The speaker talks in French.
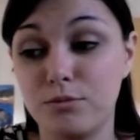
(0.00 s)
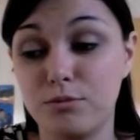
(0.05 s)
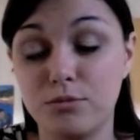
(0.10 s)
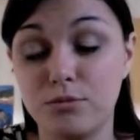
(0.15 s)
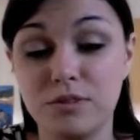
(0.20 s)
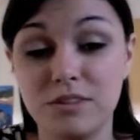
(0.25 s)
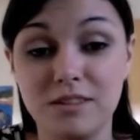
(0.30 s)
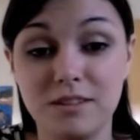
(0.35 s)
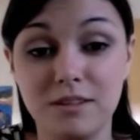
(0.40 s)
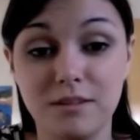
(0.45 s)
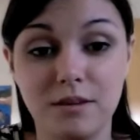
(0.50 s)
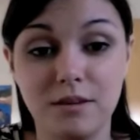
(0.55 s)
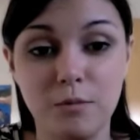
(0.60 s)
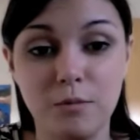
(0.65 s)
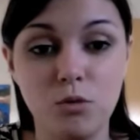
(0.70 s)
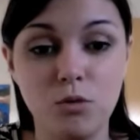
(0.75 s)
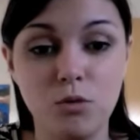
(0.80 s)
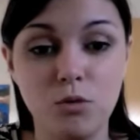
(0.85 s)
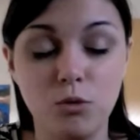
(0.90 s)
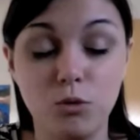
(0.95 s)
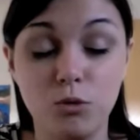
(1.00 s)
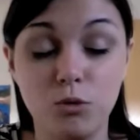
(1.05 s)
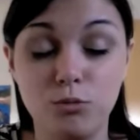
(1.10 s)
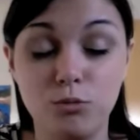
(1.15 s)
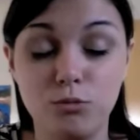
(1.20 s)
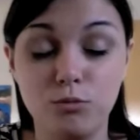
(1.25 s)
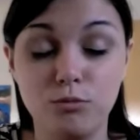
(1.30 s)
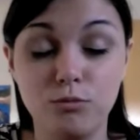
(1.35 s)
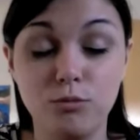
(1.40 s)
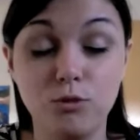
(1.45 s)
qui est vraiment
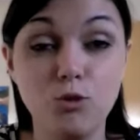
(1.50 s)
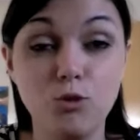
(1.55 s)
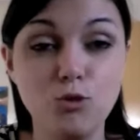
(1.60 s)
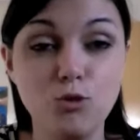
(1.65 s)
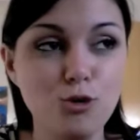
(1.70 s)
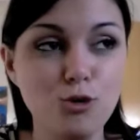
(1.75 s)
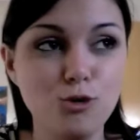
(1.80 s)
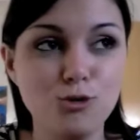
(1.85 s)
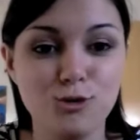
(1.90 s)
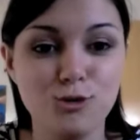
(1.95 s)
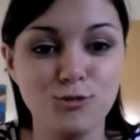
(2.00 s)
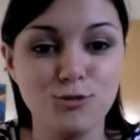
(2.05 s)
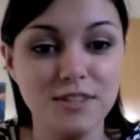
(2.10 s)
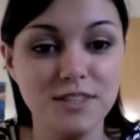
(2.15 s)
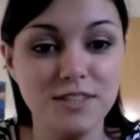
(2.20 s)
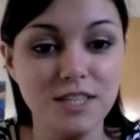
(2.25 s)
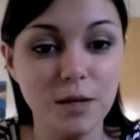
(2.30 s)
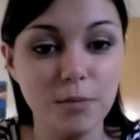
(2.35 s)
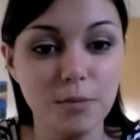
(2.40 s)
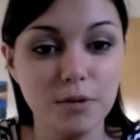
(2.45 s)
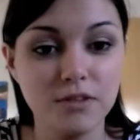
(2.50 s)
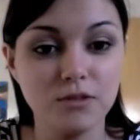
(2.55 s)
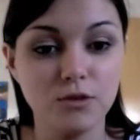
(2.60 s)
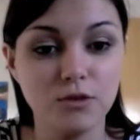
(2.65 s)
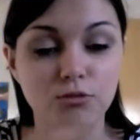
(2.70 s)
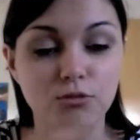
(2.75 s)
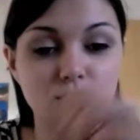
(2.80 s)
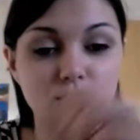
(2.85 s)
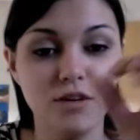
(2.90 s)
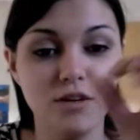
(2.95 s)
euh, nul, j'ai envie de dire, parce que
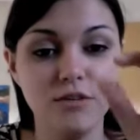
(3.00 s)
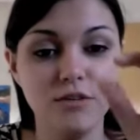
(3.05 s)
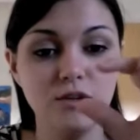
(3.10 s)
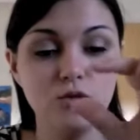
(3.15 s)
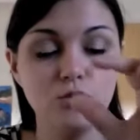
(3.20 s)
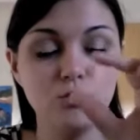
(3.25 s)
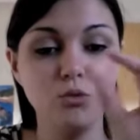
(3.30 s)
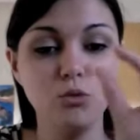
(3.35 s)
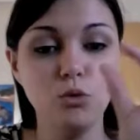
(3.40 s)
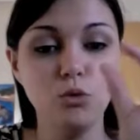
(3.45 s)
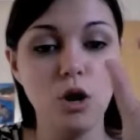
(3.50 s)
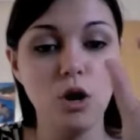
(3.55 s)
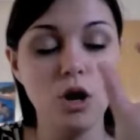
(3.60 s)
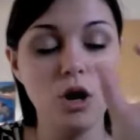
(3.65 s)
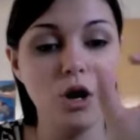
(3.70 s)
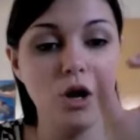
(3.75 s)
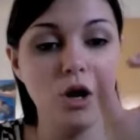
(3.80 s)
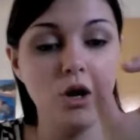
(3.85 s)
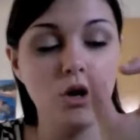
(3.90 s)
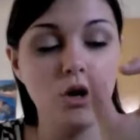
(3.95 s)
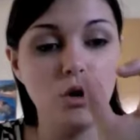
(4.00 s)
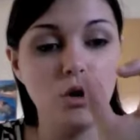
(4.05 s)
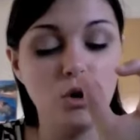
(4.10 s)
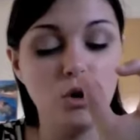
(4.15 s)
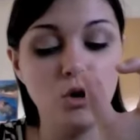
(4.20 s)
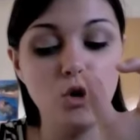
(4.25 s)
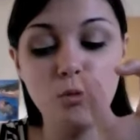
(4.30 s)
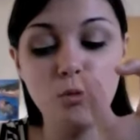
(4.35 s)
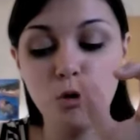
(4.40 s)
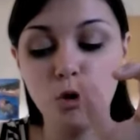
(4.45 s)
vous avez tout
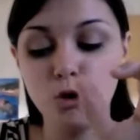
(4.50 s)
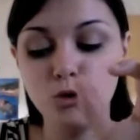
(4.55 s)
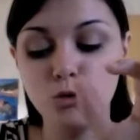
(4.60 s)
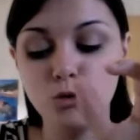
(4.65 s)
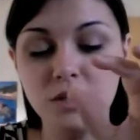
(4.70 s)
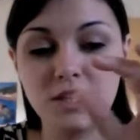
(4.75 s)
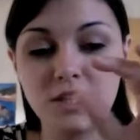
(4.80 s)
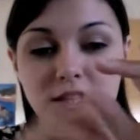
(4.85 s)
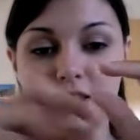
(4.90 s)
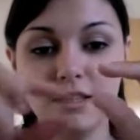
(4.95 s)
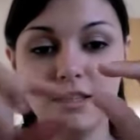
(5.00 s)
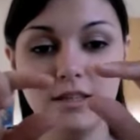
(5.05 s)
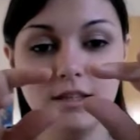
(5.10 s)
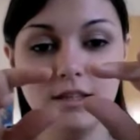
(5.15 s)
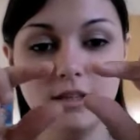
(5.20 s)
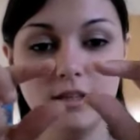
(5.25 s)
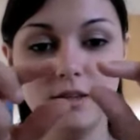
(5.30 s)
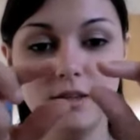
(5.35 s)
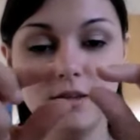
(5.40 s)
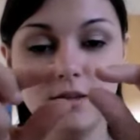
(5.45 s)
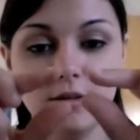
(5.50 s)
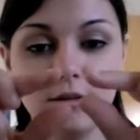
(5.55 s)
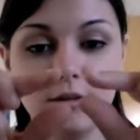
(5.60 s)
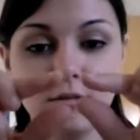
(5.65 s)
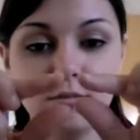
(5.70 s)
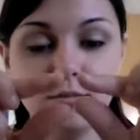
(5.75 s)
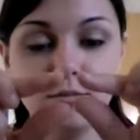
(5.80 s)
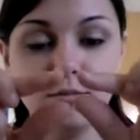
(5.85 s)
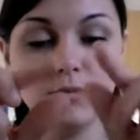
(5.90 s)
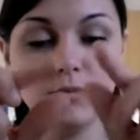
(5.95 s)
euh, le produit qui,
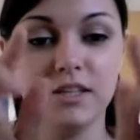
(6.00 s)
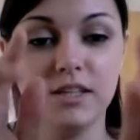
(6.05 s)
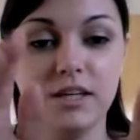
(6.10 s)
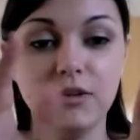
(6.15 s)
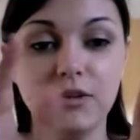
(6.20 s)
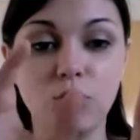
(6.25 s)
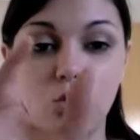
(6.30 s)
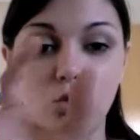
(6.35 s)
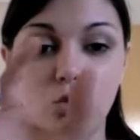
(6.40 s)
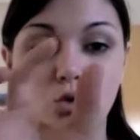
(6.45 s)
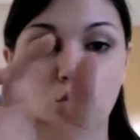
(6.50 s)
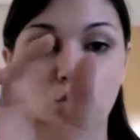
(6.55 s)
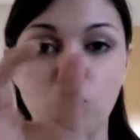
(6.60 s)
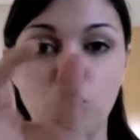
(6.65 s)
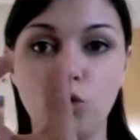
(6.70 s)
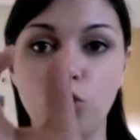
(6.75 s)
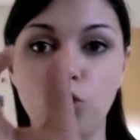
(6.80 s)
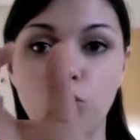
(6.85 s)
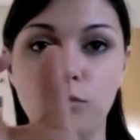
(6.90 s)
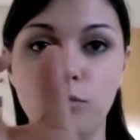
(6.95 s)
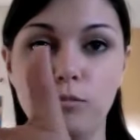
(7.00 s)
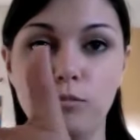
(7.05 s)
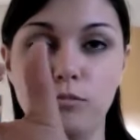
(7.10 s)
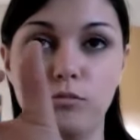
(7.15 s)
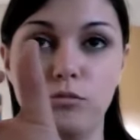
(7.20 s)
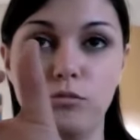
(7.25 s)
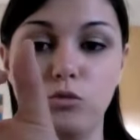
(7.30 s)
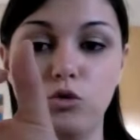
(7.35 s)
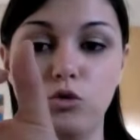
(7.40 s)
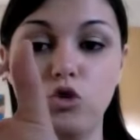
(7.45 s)
qui est dans le,
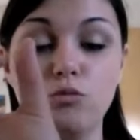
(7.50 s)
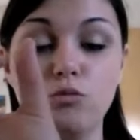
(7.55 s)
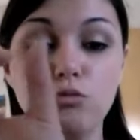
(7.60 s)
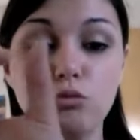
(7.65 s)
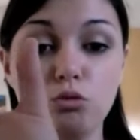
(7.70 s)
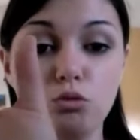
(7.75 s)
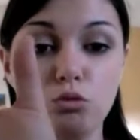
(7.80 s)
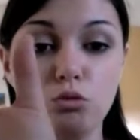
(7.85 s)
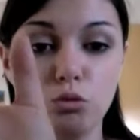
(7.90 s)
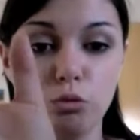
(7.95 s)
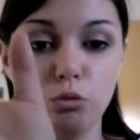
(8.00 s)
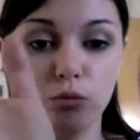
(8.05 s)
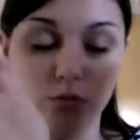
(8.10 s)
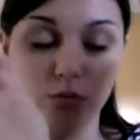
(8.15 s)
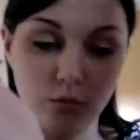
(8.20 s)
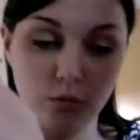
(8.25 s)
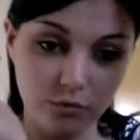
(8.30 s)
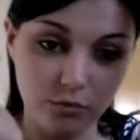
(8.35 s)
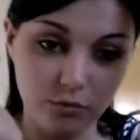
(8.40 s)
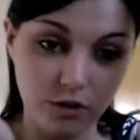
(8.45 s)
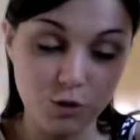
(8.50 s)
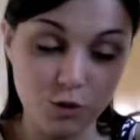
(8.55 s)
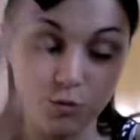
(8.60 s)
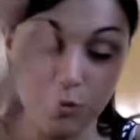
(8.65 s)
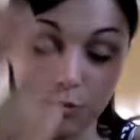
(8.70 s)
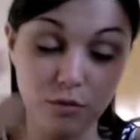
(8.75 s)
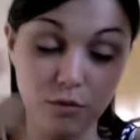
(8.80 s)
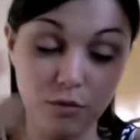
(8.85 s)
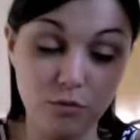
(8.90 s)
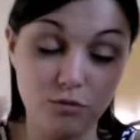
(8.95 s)
le, bout. Enfin, je peux
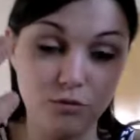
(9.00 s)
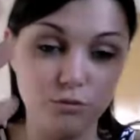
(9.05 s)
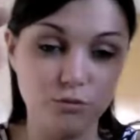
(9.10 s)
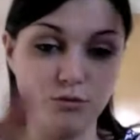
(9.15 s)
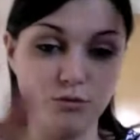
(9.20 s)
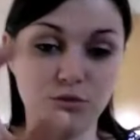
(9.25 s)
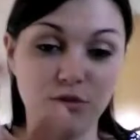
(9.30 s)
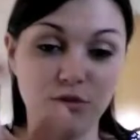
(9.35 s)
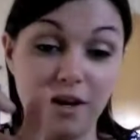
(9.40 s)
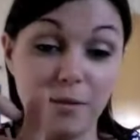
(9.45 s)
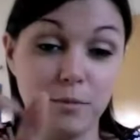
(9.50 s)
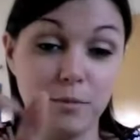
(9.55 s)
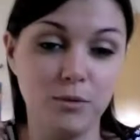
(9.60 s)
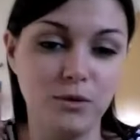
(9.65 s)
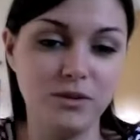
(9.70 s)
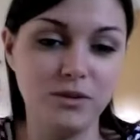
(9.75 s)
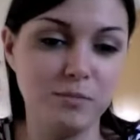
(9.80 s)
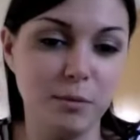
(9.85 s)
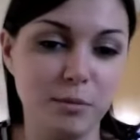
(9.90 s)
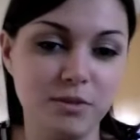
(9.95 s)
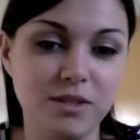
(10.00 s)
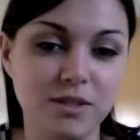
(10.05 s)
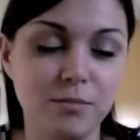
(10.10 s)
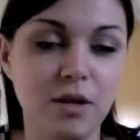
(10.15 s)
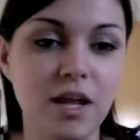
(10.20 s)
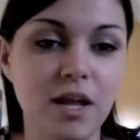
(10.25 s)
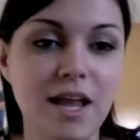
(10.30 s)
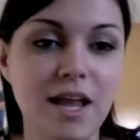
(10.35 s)
pas vous, vous faire avec mes doigts, c'est pas possible.